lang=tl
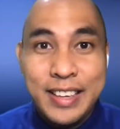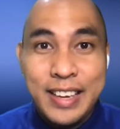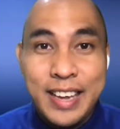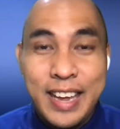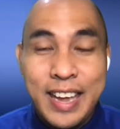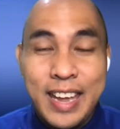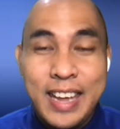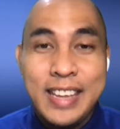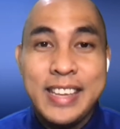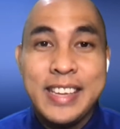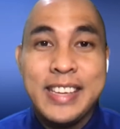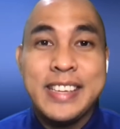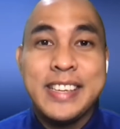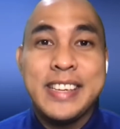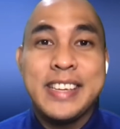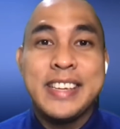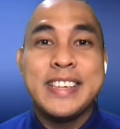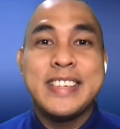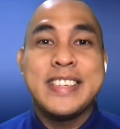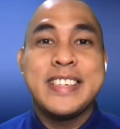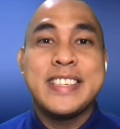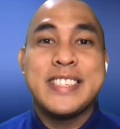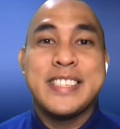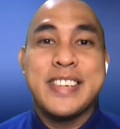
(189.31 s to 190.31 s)
Okay?
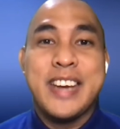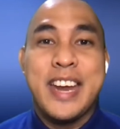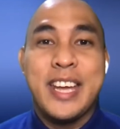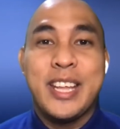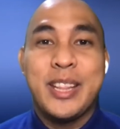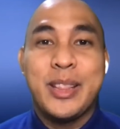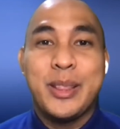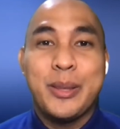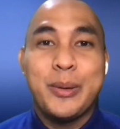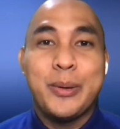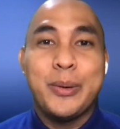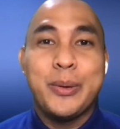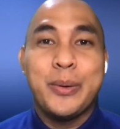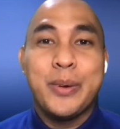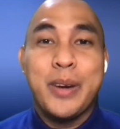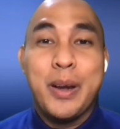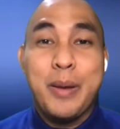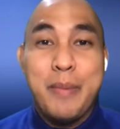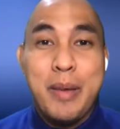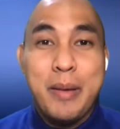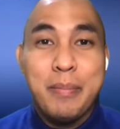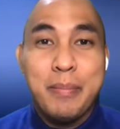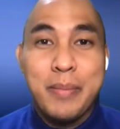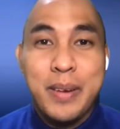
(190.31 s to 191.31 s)
Try to
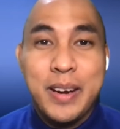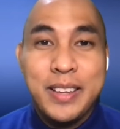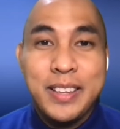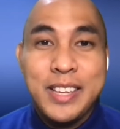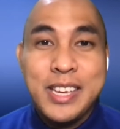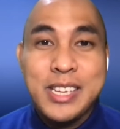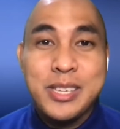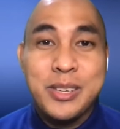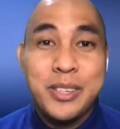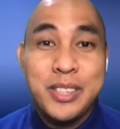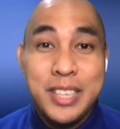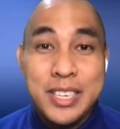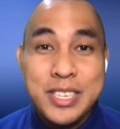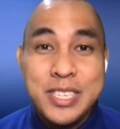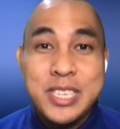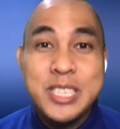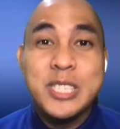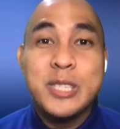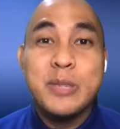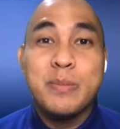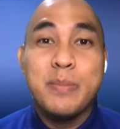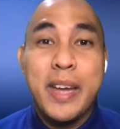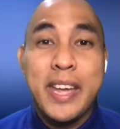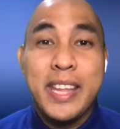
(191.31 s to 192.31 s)
remember this. Oh. This
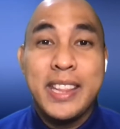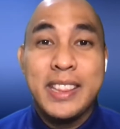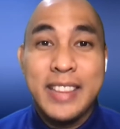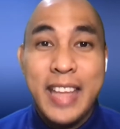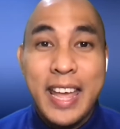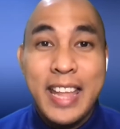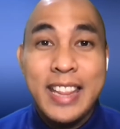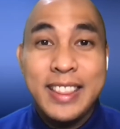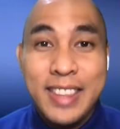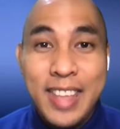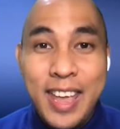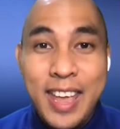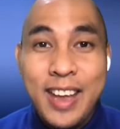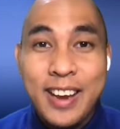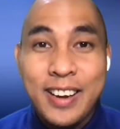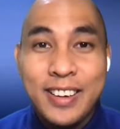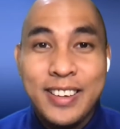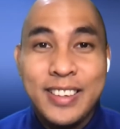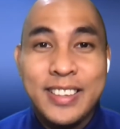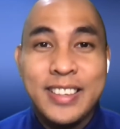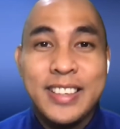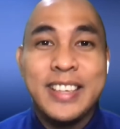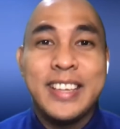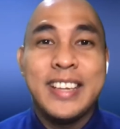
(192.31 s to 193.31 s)
is my 10th
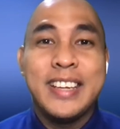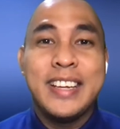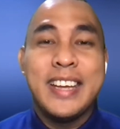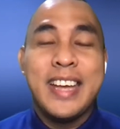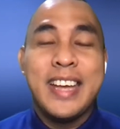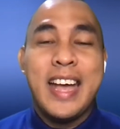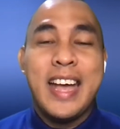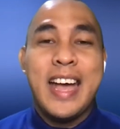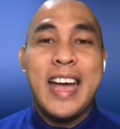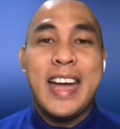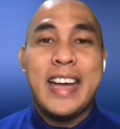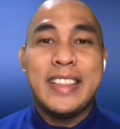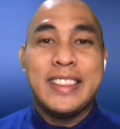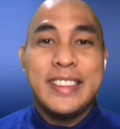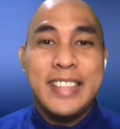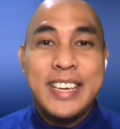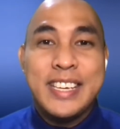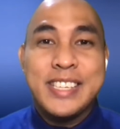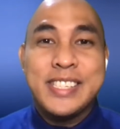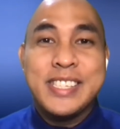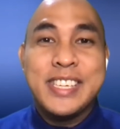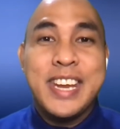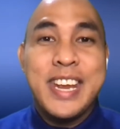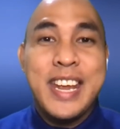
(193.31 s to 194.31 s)
year uh,
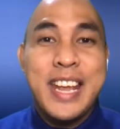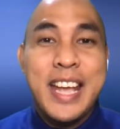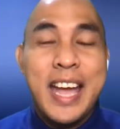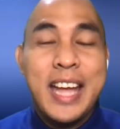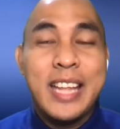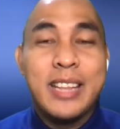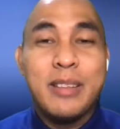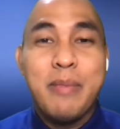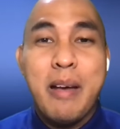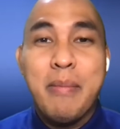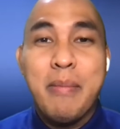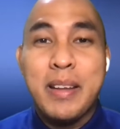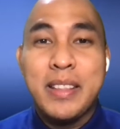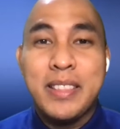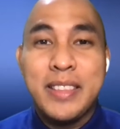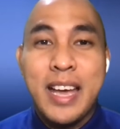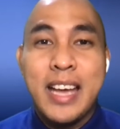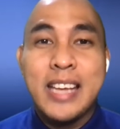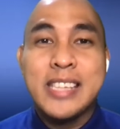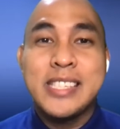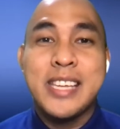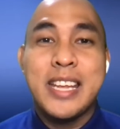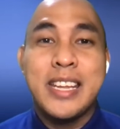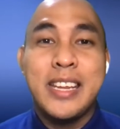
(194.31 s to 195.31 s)
teaching at
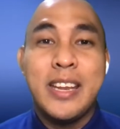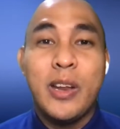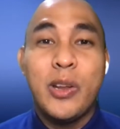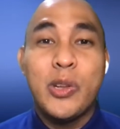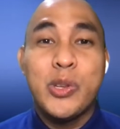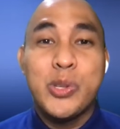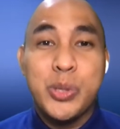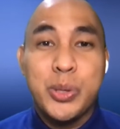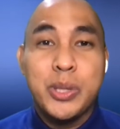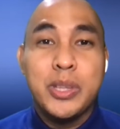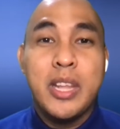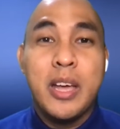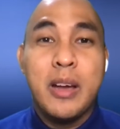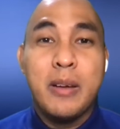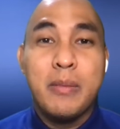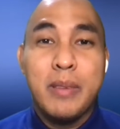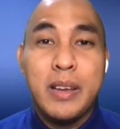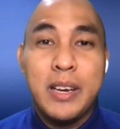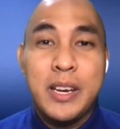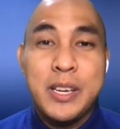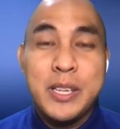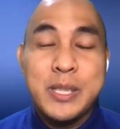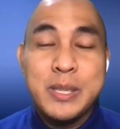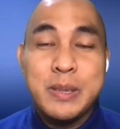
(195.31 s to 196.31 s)
pamantasan ng lunsod ng
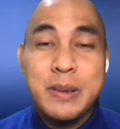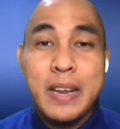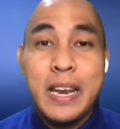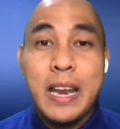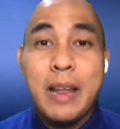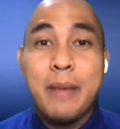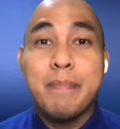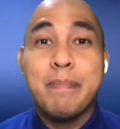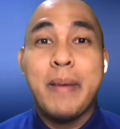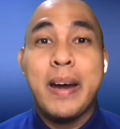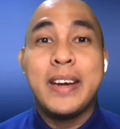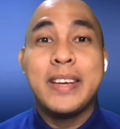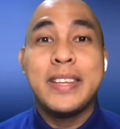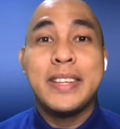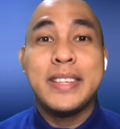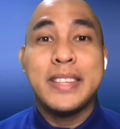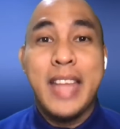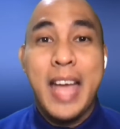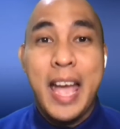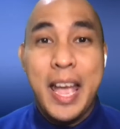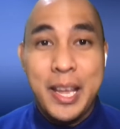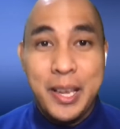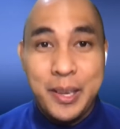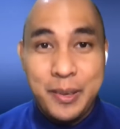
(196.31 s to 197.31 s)
Valenzuela
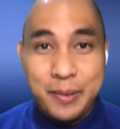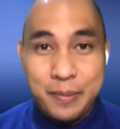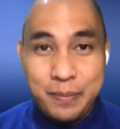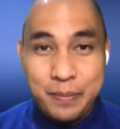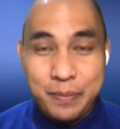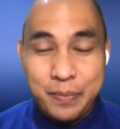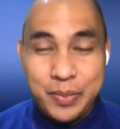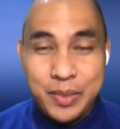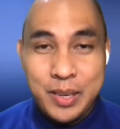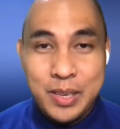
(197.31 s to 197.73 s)
part-time.